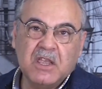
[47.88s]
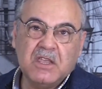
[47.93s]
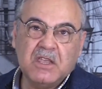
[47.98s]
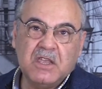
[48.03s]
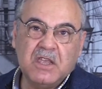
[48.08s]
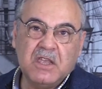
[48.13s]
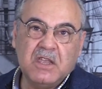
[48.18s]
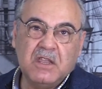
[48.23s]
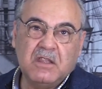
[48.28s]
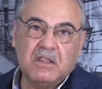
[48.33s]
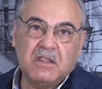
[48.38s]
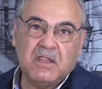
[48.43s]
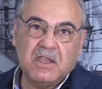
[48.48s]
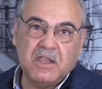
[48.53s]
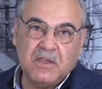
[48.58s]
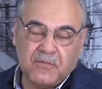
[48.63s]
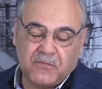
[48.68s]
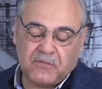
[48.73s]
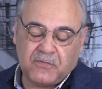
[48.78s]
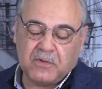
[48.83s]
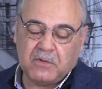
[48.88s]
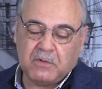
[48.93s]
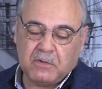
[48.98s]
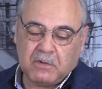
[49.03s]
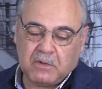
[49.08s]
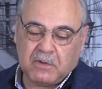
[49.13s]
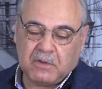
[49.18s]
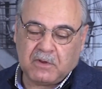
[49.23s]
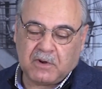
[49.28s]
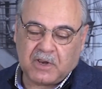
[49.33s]
e tive
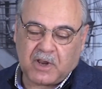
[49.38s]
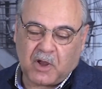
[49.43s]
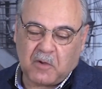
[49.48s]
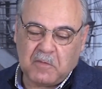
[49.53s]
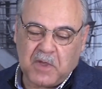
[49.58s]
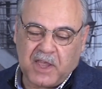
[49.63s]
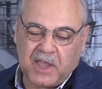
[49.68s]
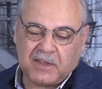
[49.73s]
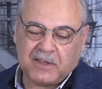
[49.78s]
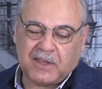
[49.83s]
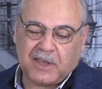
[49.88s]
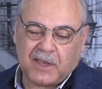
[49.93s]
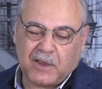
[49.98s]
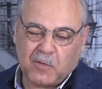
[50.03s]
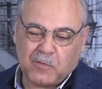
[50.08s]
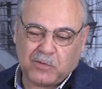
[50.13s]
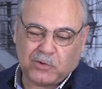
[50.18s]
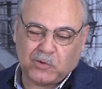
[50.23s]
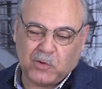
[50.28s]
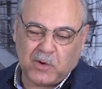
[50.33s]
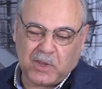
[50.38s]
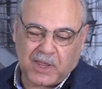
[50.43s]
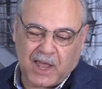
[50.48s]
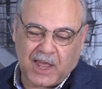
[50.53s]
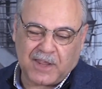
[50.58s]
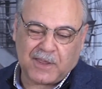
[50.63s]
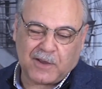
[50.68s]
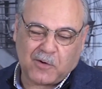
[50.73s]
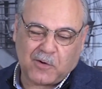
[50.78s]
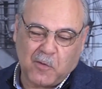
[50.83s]
eh, realmente a
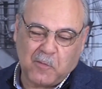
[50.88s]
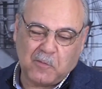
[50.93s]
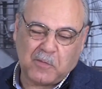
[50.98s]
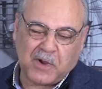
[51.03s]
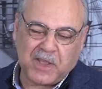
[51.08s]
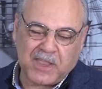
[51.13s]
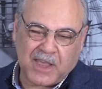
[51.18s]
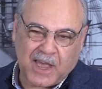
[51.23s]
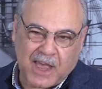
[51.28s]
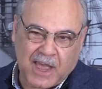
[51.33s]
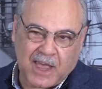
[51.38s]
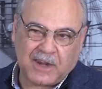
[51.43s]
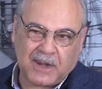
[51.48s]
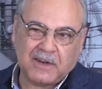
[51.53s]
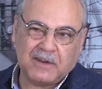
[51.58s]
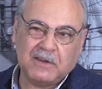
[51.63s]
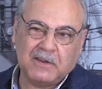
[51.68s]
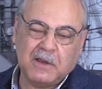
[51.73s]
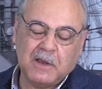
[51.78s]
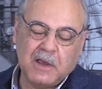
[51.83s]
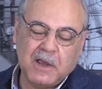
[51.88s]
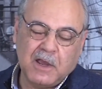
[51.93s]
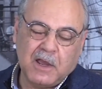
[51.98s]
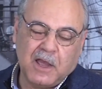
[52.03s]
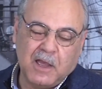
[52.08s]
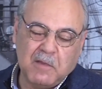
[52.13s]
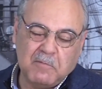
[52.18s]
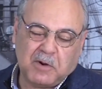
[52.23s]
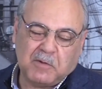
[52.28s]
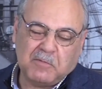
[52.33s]
oportunidade de acompanhar
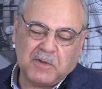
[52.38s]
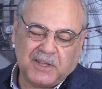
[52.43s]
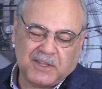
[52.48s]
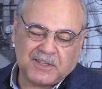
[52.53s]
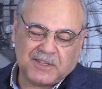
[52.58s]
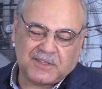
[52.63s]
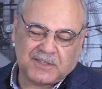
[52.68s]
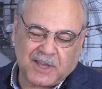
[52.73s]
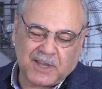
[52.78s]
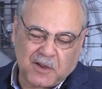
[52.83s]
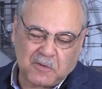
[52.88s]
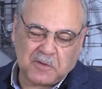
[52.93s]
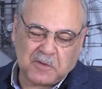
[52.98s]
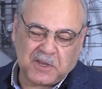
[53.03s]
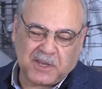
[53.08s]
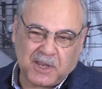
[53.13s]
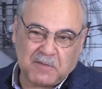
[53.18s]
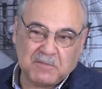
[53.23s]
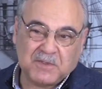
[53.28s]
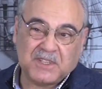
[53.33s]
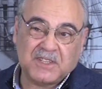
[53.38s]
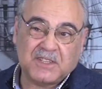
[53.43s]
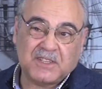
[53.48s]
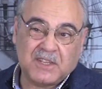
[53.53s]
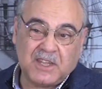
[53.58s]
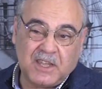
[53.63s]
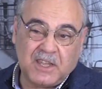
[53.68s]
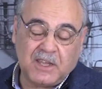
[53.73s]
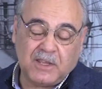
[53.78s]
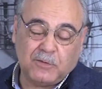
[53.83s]
a implementação, digamos
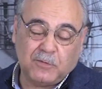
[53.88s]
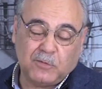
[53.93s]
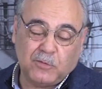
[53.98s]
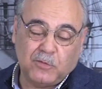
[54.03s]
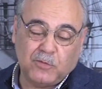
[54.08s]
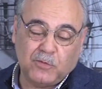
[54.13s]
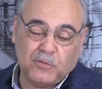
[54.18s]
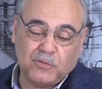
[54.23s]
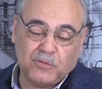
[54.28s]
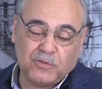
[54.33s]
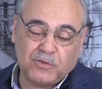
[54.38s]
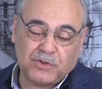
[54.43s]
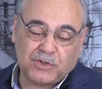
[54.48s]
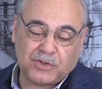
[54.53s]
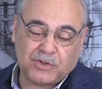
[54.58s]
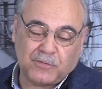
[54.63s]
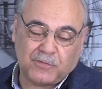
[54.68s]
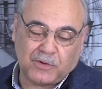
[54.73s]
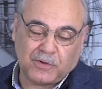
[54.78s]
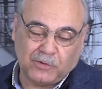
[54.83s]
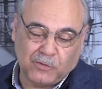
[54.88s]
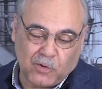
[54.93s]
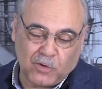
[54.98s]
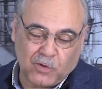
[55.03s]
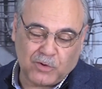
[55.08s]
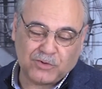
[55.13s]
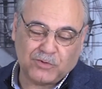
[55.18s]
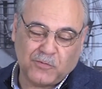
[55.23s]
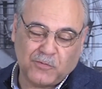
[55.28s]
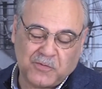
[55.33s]
assim, dos
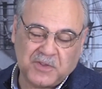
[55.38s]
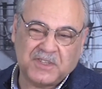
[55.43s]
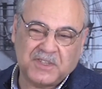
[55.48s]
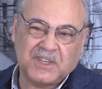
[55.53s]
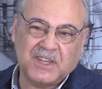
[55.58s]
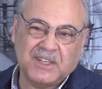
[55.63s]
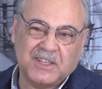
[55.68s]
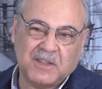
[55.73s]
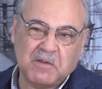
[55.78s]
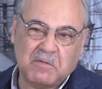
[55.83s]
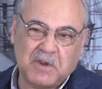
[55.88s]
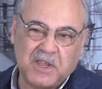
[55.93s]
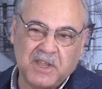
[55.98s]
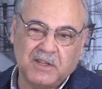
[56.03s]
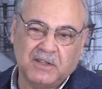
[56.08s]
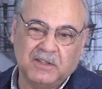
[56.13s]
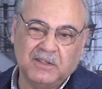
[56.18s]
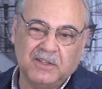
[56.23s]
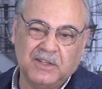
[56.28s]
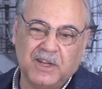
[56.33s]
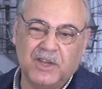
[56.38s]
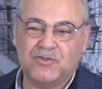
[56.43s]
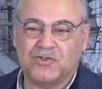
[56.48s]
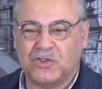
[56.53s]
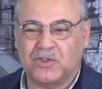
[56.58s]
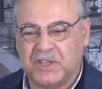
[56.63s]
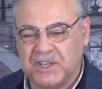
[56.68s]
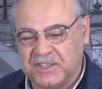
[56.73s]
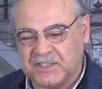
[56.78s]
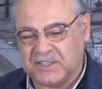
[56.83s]
valores do 25 de Abril na
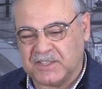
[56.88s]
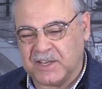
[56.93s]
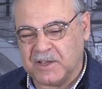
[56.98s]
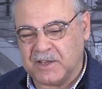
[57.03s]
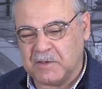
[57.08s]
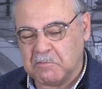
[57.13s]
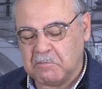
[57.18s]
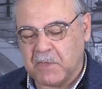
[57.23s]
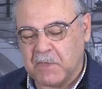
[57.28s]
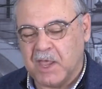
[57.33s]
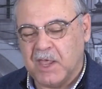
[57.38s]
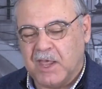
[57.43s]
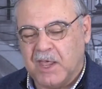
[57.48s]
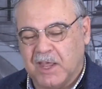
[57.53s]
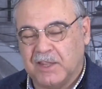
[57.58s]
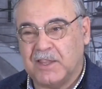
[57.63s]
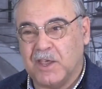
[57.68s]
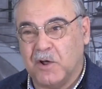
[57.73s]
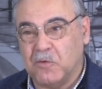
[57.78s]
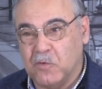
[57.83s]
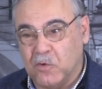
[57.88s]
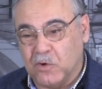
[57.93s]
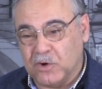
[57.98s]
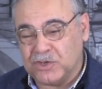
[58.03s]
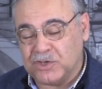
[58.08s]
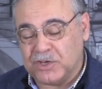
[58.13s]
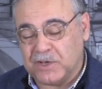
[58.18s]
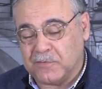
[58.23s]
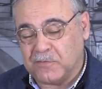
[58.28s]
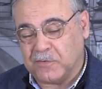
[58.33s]
Justiça até
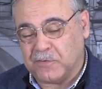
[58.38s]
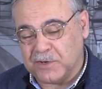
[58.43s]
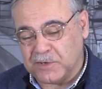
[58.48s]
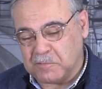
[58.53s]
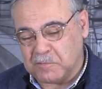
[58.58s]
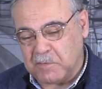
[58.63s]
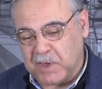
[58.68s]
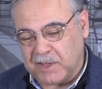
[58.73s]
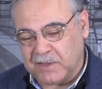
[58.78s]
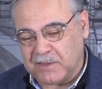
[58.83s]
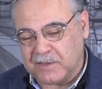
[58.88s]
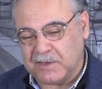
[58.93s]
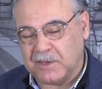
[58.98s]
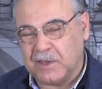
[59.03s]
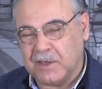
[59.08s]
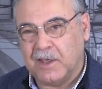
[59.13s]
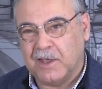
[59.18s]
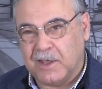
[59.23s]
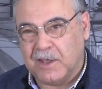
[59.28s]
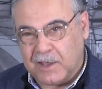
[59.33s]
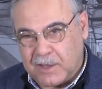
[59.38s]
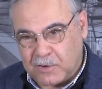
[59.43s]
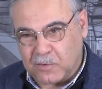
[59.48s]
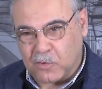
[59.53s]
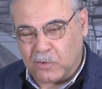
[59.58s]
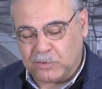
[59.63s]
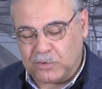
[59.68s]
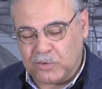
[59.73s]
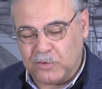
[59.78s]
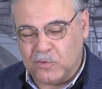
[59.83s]
hoje e que felizmente
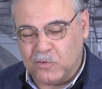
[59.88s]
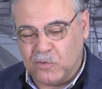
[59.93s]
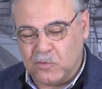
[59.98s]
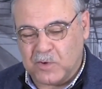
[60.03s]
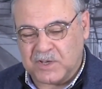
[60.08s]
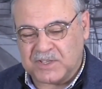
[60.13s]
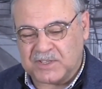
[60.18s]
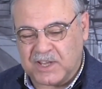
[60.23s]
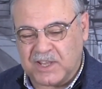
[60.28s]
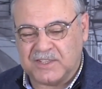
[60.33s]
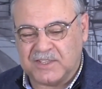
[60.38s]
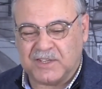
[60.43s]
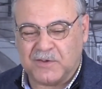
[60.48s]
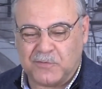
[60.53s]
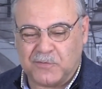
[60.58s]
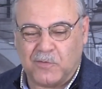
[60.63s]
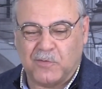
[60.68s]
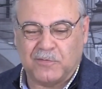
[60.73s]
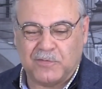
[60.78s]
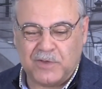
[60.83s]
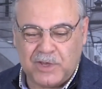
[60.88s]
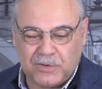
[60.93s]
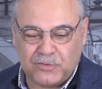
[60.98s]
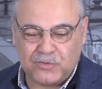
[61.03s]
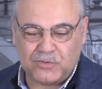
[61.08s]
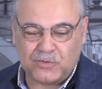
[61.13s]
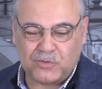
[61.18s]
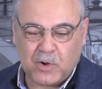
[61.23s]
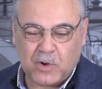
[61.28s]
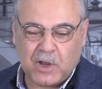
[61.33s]
continuam a ser
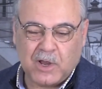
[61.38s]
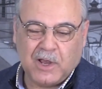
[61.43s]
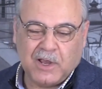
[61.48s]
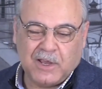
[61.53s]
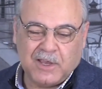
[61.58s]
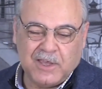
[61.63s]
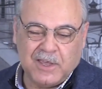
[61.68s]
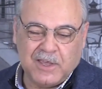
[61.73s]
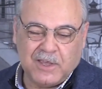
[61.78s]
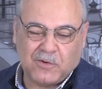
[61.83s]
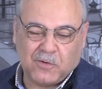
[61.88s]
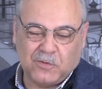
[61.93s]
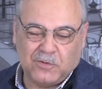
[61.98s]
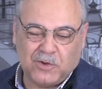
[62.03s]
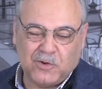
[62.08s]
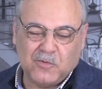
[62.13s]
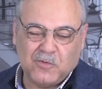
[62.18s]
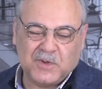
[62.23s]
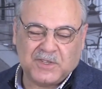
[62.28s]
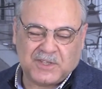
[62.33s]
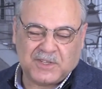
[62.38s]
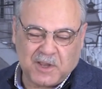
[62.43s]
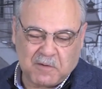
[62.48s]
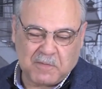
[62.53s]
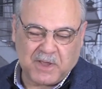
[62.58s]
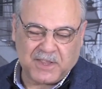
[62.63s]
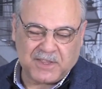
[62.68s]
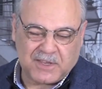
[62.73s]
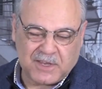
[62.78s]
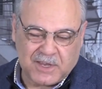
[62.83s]
desenvolvidos e continuam a ser
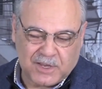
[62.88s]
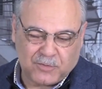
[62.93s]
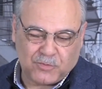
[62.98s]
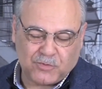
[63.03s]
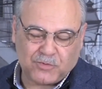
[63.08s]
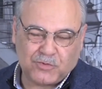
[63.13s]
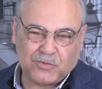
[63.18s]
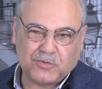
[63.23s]
mantidos